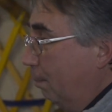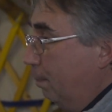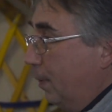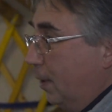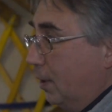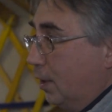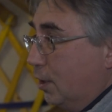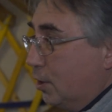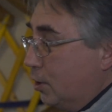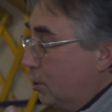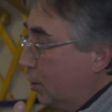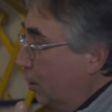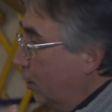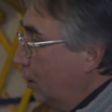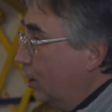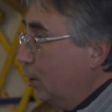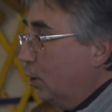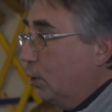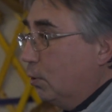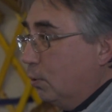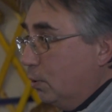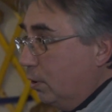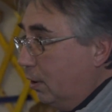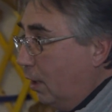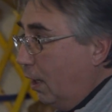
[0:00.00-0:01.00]
положили
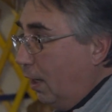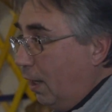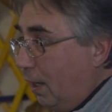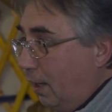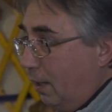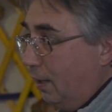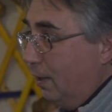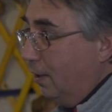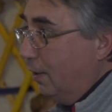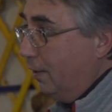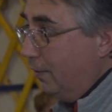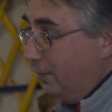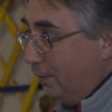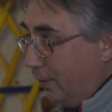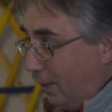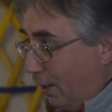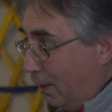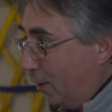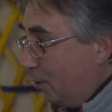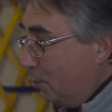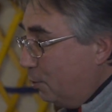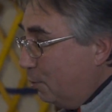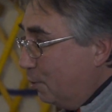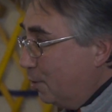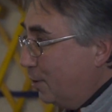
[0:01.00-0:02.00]
туда
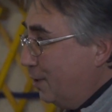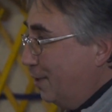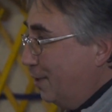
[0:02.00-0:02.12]
нарту,